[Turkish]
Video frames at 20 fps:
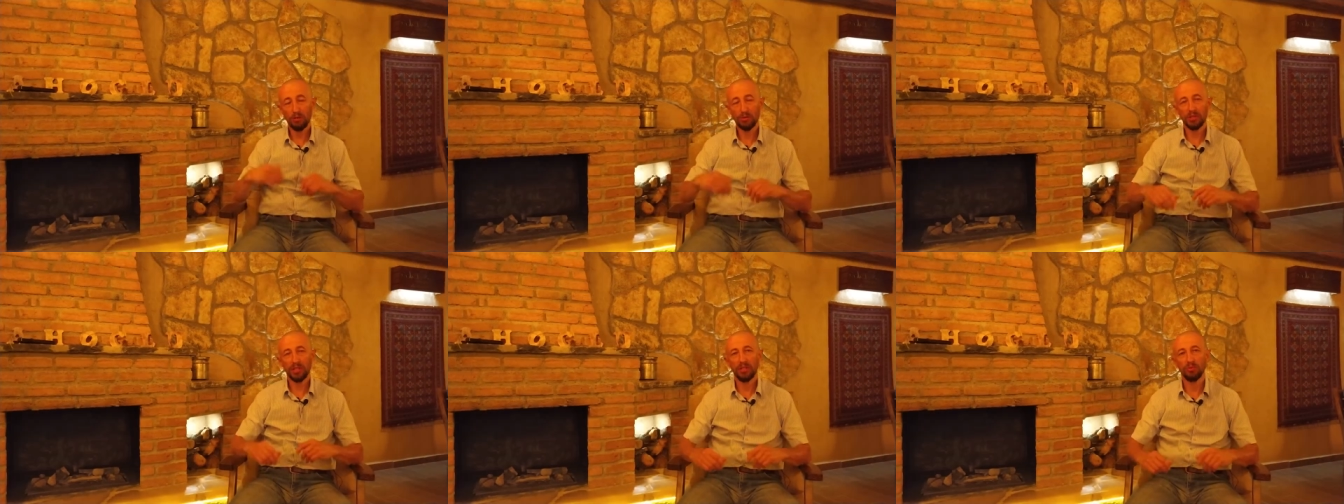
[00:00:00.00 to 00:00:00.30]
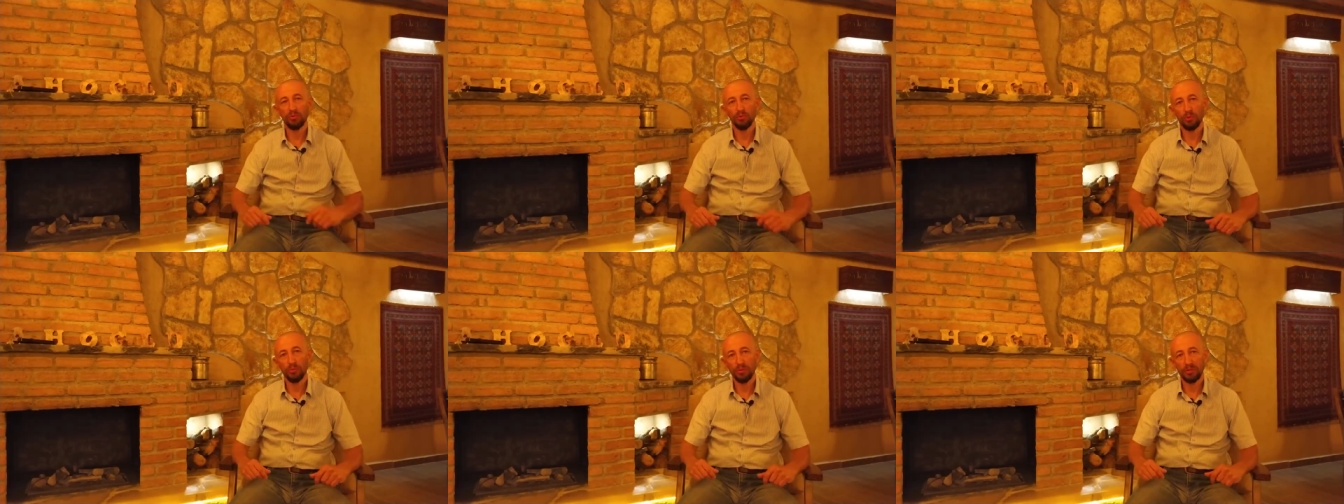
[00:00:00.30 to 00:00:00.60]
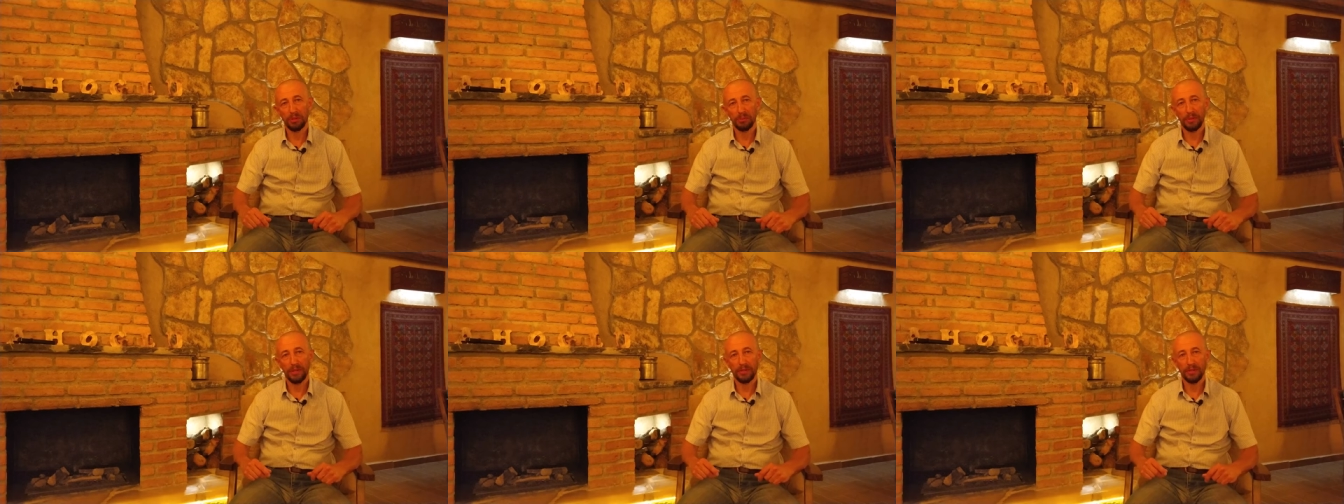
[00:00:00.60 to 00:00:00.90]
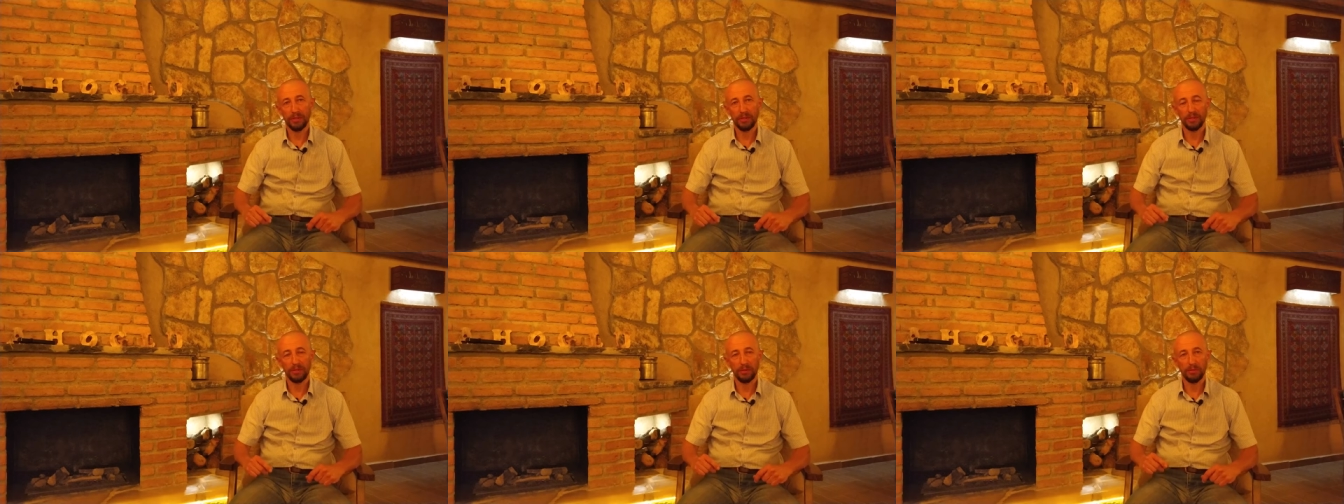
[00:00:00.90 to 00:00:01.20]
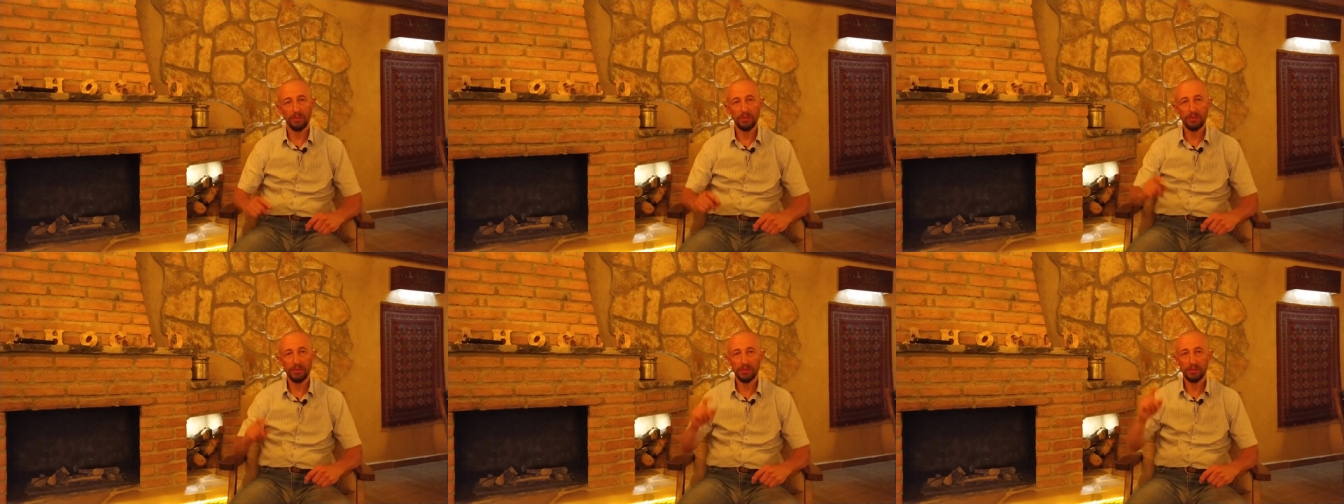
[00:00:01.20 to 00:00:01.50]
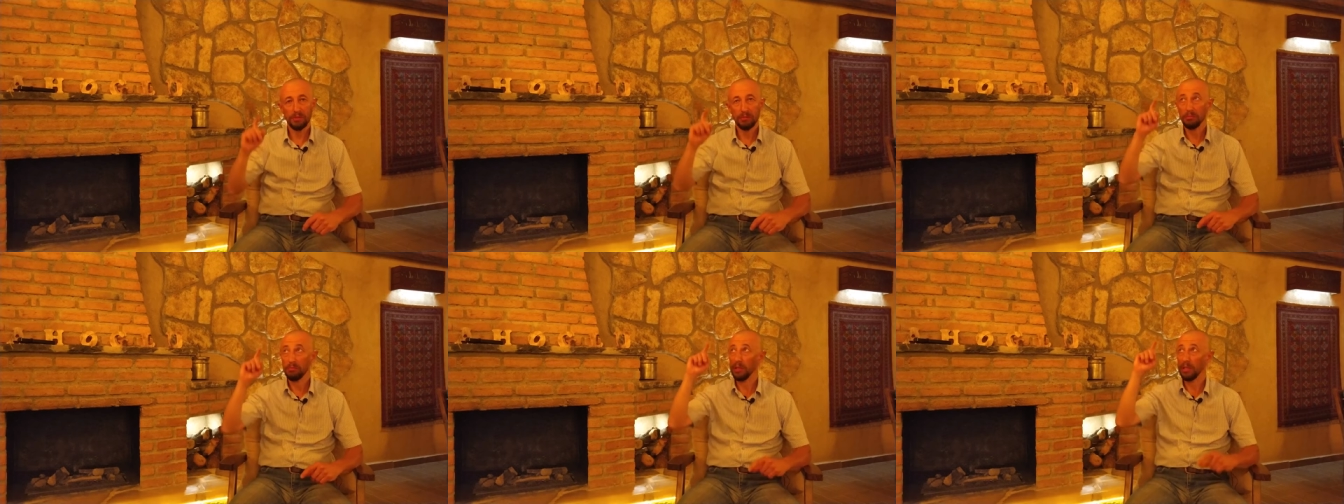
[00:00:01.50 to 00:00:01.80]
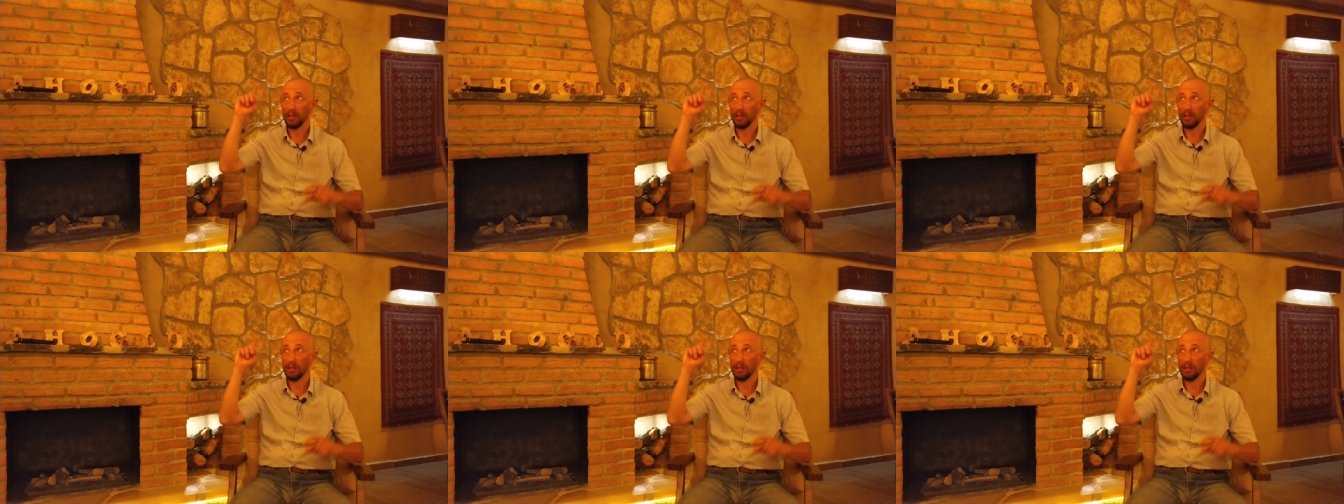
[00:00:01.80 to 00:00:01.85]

daha önceki videomuzda bahsettiğimiz,